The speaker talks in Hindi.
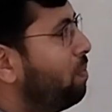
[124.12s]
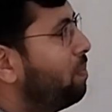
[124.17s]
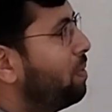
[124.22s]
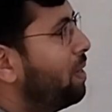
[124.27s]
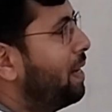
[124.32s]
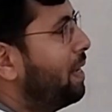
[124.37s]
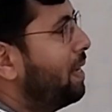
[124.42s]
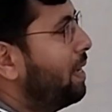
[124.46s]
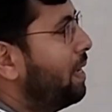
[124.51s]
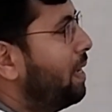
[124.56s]
हम
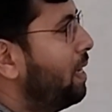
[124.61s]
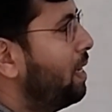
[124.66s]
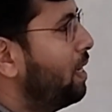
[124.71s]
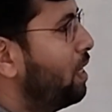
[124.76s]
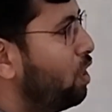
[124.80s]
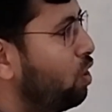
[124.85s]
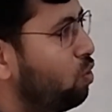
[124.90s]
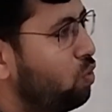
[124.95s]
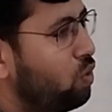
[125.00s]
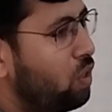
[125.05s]
करेंगे
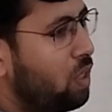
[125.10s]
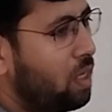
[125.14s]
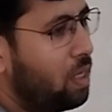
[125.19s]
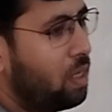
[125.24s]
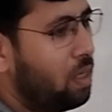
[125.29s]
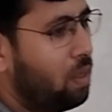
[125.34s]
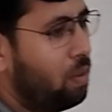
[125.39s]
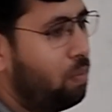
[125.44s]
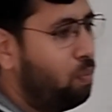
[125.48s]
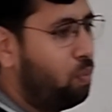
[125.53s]

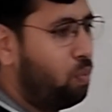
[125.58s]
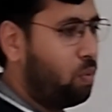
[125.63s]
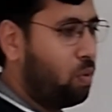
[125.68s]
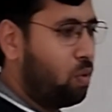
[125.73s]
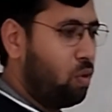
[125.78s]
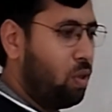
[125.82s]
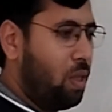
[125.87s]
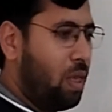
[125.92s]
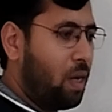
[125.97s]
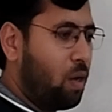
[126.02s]

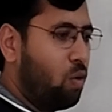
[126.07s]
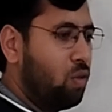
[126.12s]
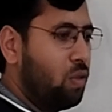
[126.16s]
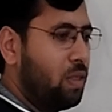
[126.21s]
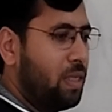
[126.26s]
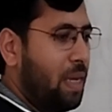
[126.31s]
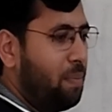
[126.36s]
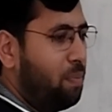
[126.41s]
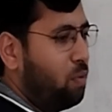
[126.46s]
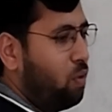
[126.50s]
यूजिंग द
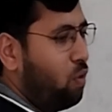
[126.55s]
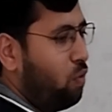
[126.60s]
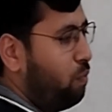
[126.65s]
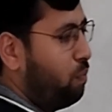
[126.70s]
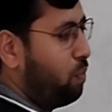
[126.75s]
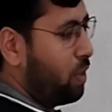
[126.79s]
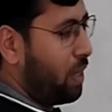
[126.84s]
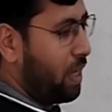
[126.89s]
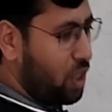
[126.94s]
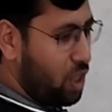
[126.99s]
कॉन्सेप्ट ऑफ
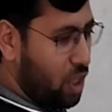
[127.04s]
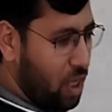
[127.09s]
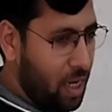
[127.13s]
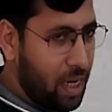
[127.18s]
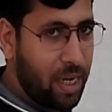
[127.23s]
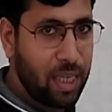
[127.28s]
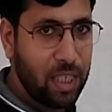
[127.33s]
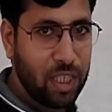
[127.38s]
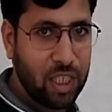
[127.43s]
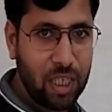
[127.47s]
पोटेंशियल
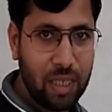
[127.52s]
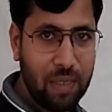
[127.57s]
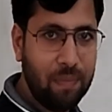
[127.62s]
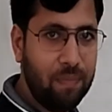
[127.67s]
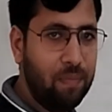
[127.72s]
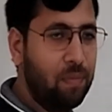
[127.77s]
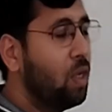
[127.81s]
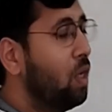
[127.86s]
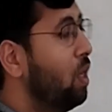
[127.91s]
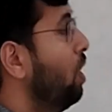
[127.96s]
एनर्जी
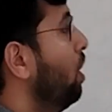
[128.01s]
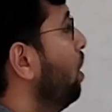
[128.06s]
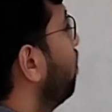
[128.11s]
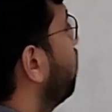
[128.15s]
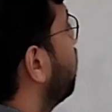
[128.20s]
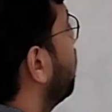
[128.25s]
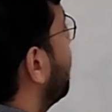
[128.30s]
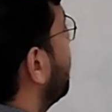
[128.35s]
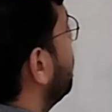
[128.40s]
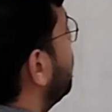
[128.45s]

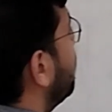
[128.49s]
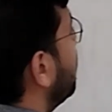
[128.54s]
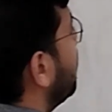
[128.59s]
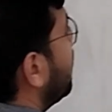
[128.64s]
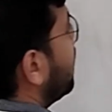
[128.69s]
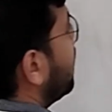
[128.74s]
पोटेंशियल